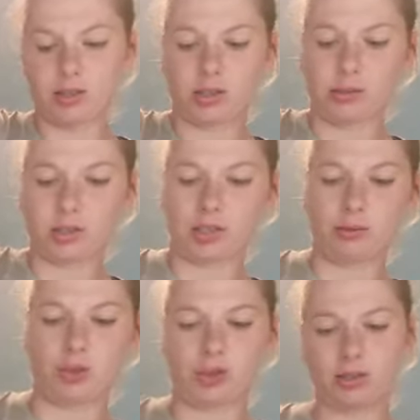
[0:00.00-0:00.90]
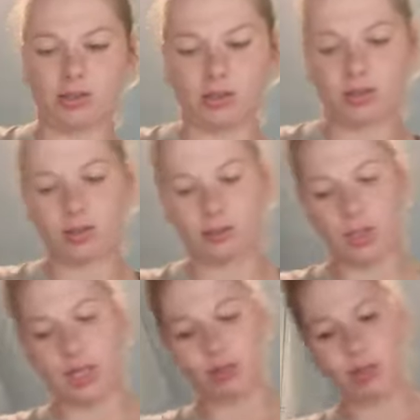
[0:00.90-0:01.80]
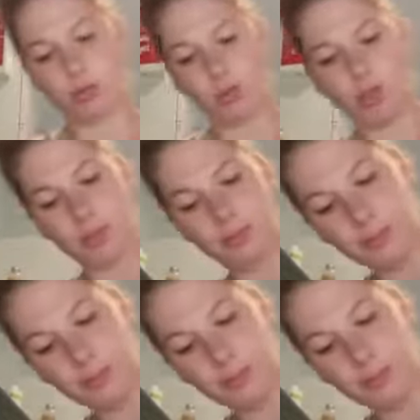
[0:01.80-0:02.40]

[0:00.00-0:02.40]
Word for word: jetzt habe ich den Avocado die Avocado dazu gegeben.